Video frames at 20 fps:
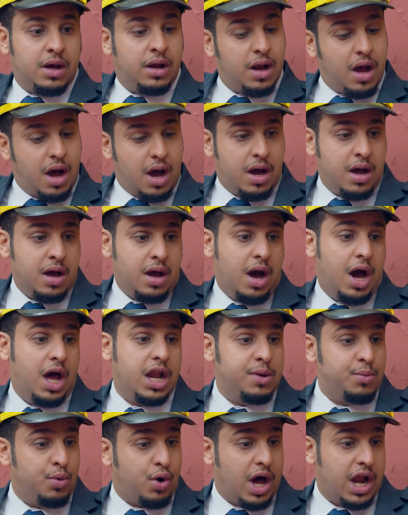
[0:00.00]
لا
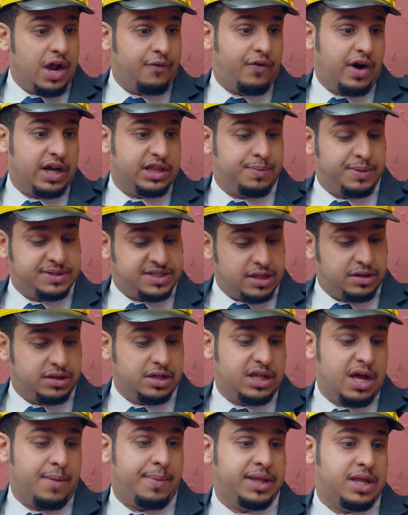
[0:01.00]
علي مخالفات
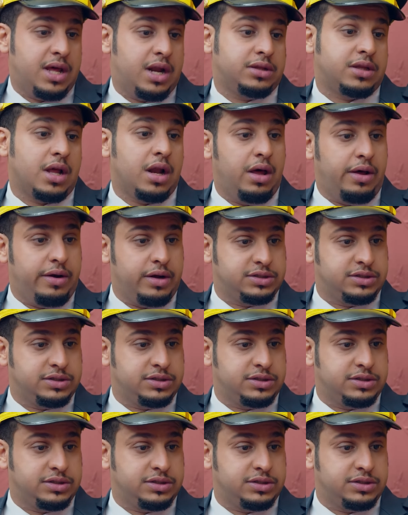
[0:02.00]
بسددها بعدين اطلع